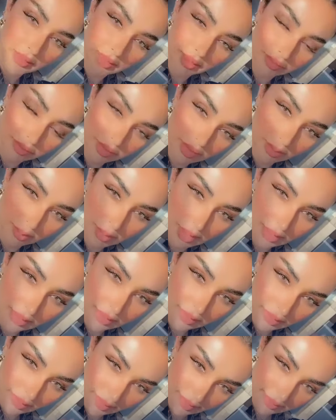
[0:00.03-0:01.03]
قاعدة في
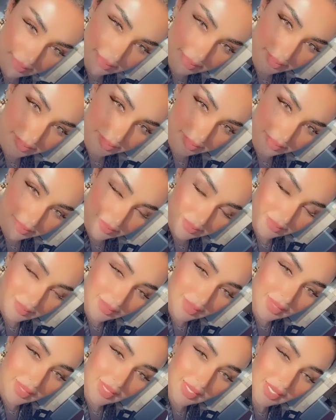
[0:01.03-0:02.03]
أمان الله
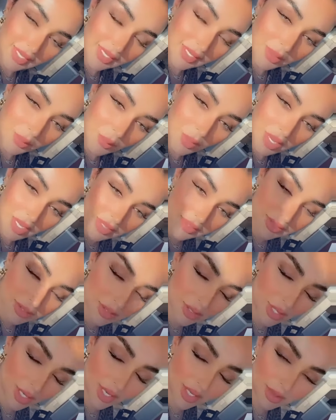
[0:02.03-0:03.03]
إلا
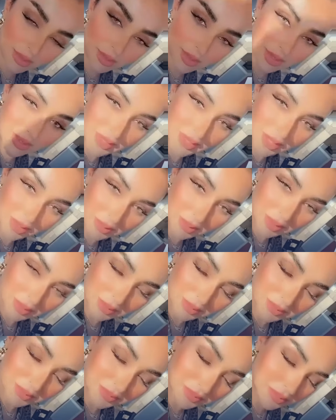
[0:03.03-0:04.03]
واحد شايب قدامي
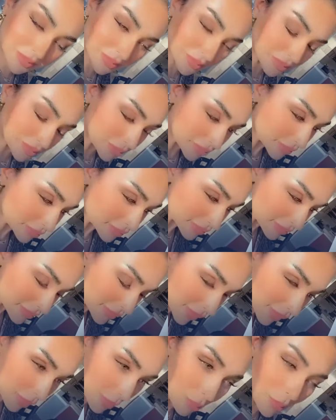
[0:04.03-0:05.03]

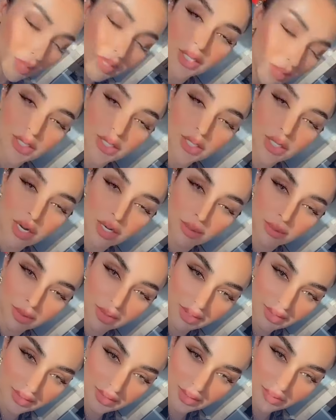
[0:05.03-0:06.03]
من
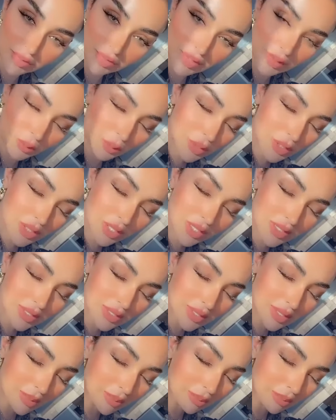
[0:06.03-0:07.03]
الأجانب اللطيفين وجهه
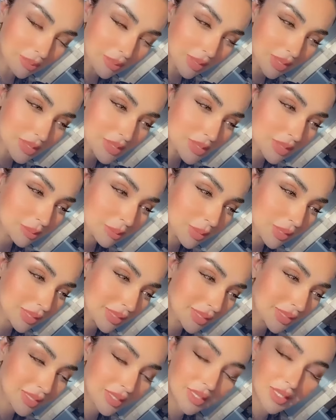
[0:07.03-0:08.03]
السم
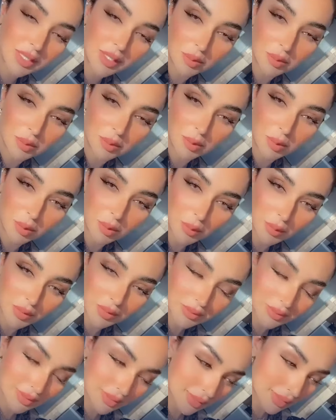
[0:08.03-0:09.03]
سمح كذا يذكرني
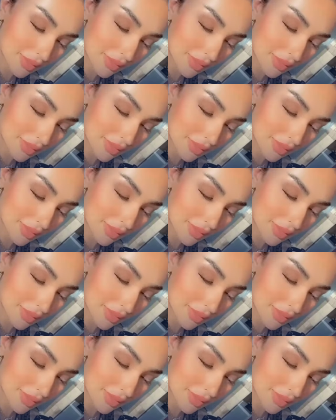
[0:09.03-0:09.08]
بأبوي